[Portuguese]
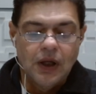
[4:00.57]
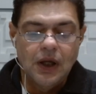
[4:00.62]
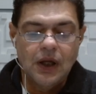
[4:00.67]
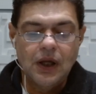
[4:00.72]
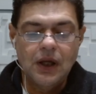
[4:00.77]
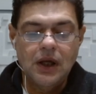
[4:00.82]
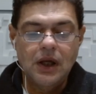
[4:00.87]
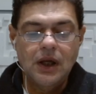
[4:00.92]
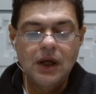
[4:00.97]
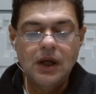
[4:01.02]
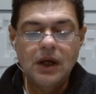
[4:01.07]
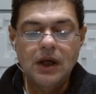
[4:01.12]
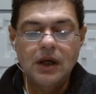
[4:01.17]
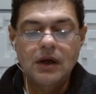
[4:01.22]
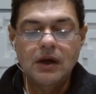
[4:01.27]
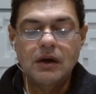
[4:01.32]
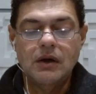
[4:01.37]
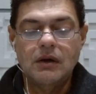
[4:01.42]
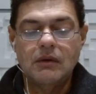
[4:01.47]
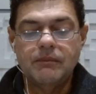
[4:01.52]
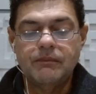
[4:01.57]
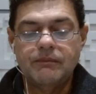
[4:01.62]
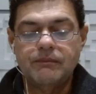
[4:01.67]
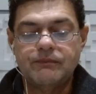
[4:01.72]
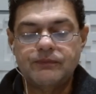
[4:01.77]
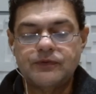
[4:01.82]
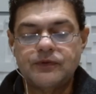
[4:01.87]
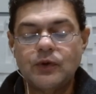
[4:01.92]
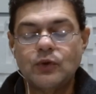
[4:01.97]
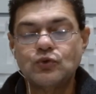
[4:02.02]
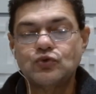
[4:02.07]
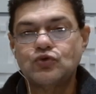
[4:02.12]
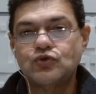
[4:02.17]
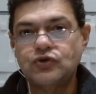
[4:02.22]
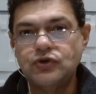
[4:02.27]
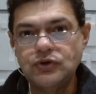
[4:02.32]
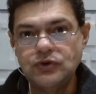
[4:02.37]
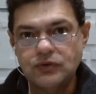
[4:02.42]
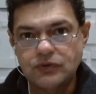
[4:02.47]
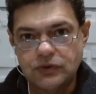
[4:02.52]
é, são,
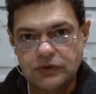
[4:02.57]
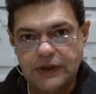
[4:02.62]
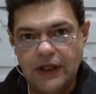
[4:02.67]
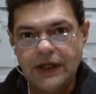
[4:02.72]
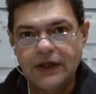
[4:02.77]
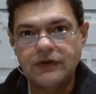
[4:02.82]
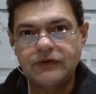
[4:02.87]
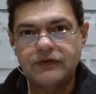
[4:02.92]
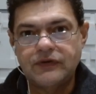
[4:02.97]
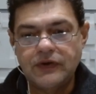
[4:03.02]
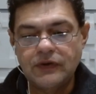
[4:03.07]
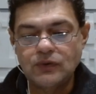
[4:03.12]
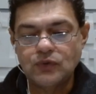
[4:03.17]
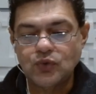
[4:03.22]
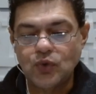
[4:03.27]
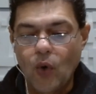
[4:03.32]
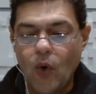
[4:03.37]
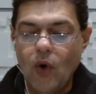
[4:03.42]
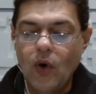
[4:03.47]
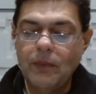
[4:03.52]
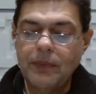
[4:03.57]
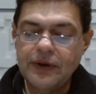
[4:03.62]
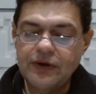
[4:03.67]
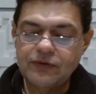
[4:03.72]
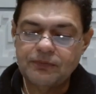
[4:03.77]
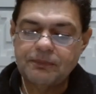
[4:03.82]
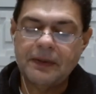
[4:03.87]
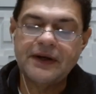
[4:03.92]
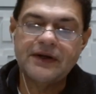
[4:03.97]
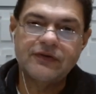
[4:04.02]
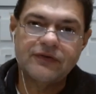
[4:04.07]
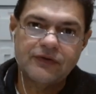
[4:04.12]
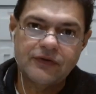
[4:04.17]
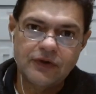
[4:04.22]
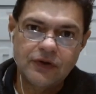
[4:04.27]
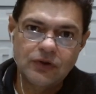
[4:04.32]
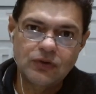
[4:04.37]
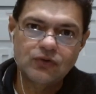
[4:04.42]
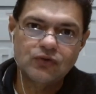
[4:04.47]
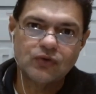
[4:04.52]
tem sintomas
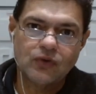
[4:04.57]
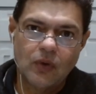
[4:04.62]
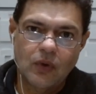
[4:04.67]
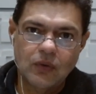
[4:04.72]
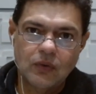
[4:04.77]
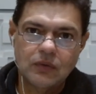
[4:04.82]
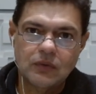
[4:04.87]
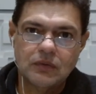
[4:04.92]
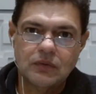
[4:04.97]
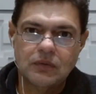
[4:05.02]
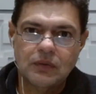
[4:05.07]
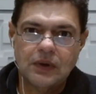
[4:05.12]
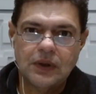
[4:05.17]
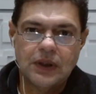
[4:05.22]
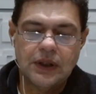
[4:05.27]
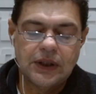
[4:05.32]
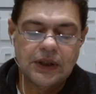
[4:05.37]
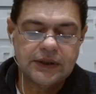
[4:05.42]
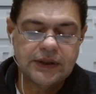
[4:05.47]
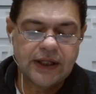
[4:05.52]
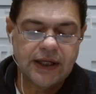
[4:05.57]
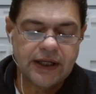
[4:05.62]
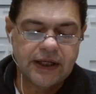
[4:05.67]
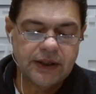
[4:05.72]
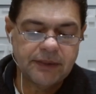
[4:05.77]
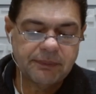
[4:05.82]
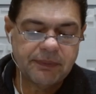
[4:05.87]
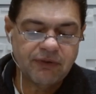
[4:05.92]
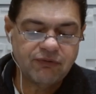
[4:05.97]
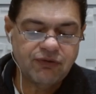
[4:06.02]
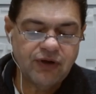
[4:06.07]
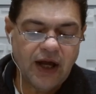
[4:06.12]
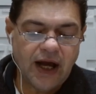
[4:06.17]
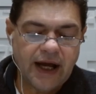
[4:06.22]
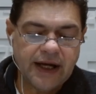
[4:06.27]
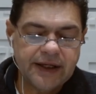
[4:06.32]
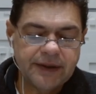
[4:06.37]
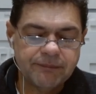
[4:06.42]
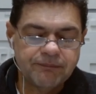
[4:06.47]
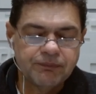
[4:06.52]
parecidos com a da gripe
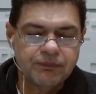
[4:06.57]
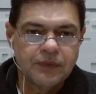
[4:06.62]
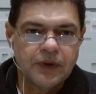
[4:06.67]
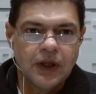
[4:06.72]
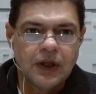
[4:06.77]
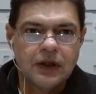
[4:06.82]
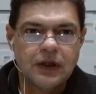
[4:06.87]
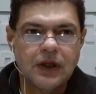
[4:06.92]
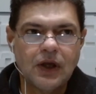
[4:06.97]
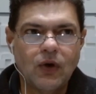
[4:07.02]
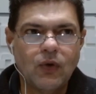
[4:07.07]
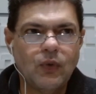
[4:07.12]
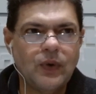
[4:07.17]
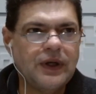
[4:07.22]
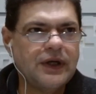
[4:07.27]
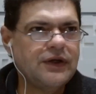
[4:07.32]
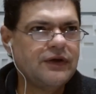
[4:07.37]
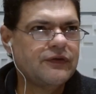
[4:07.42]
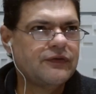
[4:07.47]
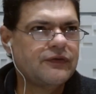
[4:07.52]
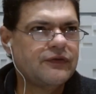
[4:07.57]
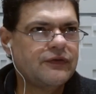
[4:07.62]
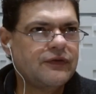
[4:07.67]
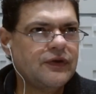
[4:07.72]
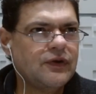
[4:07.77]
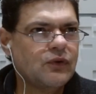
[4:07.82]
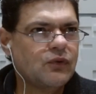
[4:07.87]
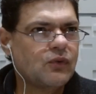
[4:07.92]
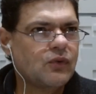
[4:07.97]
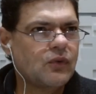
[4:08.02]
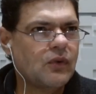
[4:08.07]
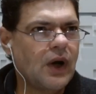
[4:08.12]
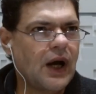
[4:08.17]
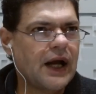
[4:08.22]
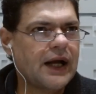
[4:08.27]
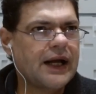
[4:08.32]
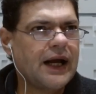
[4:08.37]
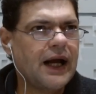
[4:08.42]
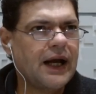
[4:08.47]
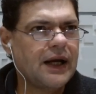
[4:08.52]
aviária, que é o N5,
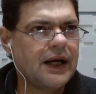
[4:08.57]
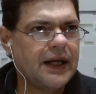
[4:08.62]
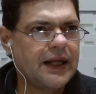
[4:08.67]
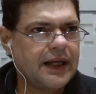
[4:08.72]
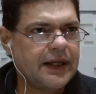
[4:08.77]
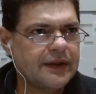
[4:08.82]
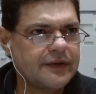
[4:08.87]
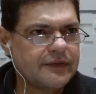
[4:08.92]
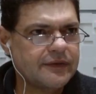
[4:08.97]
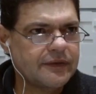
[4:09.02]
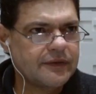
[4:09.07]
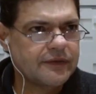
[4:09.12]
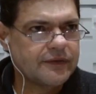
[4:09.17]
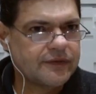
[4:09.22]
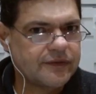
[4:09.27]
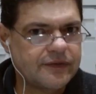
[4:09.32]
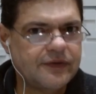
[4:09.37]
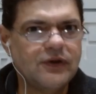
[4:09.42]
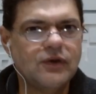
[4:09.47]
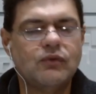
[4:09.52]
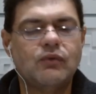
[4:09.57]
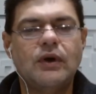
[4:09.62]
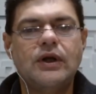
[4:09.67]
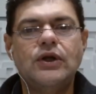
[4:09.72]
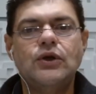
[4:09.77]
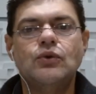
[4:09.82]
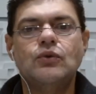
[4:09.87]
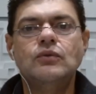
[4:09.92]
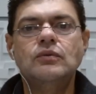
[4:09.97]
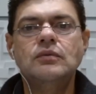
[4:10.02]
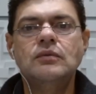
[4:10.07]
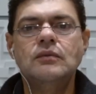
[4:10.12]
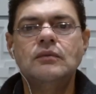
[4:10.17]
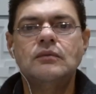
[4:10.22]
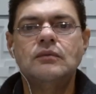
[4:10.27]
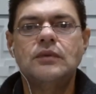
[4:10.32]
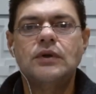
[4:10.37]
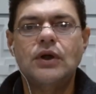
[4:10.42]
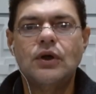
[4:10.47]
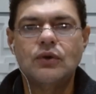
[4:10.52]
H5N1,
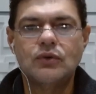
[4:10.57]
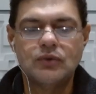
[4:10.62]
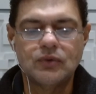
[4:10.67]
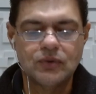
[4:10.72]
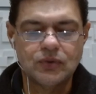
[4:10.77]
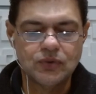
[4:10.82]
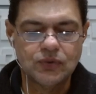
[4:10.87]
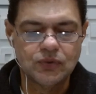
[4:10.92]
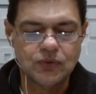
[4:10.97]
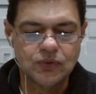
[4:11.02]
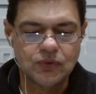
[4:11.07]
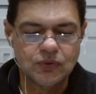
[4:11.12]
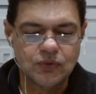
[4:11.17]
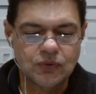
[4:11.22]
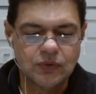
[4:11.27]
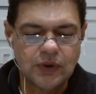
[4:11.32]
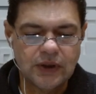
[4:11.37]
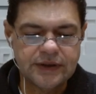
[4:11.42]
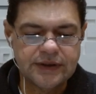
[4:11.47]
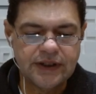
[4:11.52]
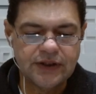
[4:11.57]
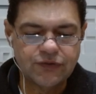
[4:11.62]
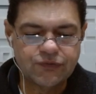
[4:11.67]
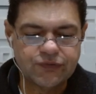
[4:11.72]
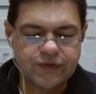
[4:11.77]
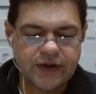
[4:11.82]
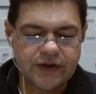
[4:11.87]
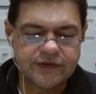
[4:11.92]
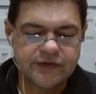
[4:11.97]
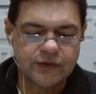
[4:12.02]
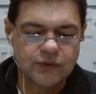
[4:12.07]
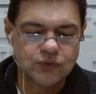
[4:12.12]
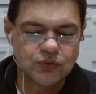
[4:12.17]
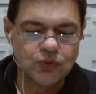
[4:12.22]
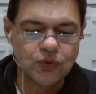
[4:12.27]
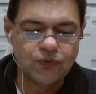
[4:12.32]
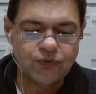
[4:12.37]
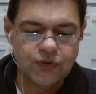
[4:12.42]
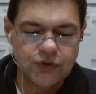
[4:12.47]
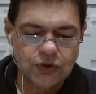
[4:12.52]
é o, o, a identificação
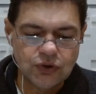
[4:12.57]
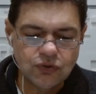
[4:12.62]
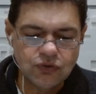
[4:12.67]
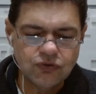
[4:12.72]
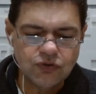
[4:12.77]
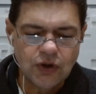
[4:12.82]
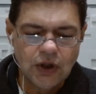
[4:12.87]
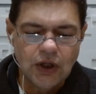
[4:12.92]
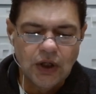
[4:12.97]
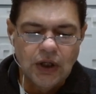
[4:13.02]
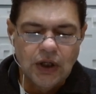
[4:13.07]
do vírus,